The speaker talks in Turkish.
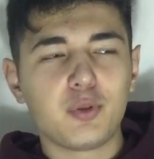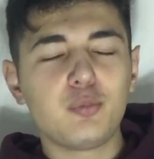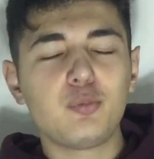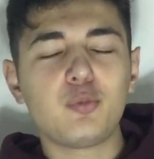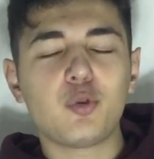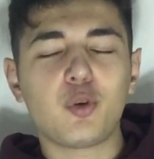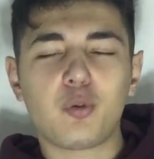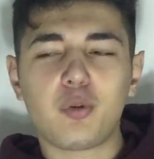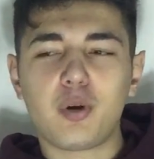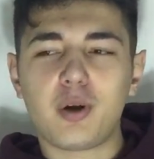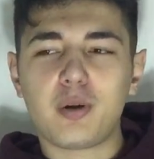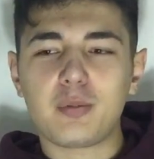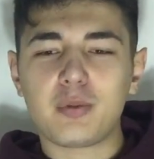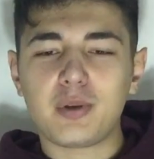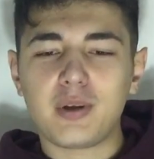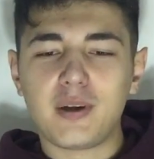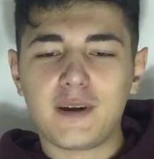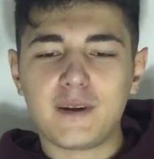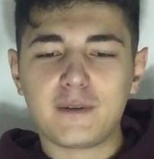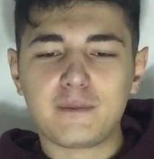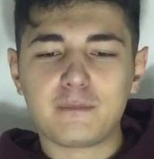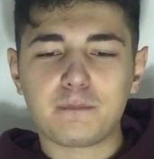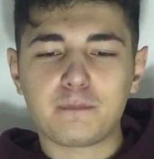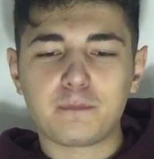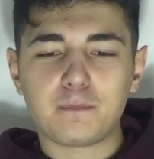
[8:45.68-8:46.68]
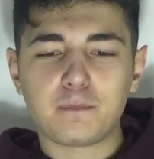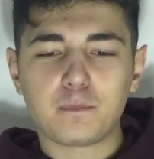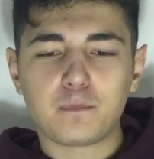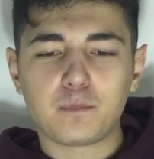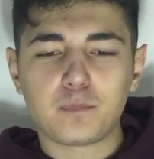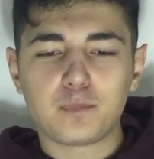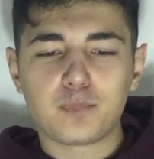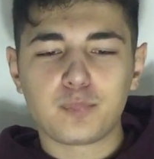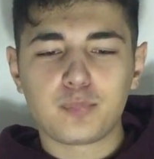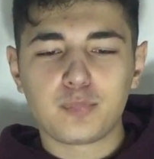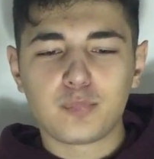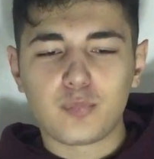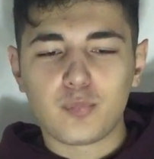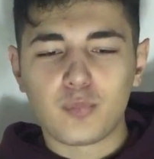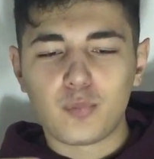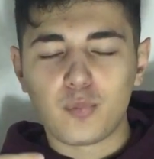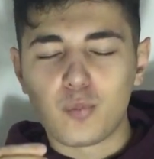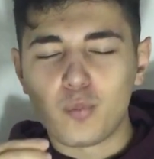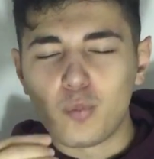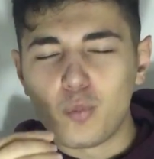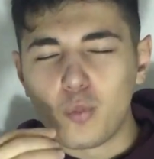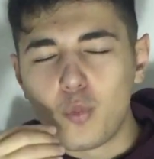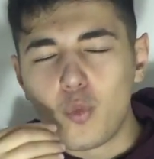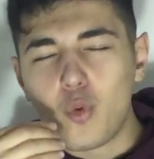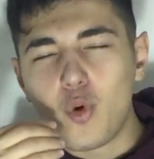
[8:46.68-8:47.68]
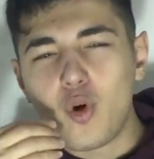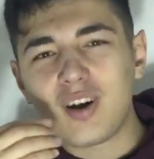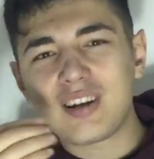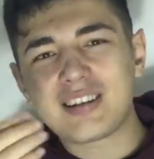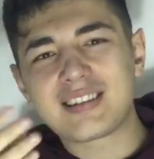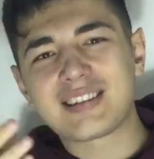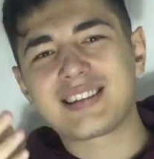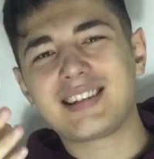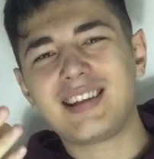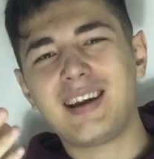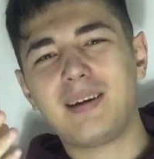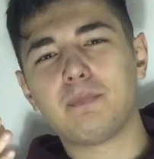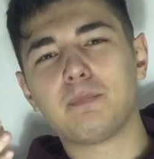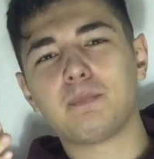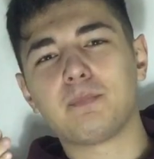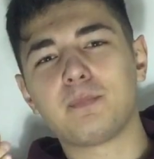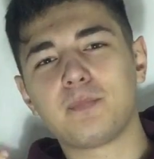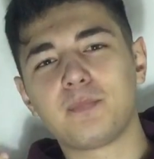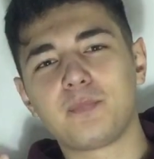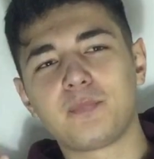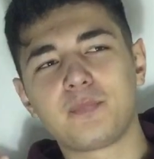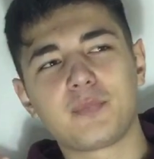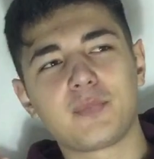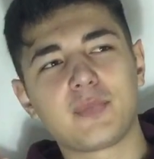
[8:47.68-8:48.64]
Bilmiyorum abi ya. Muazzam.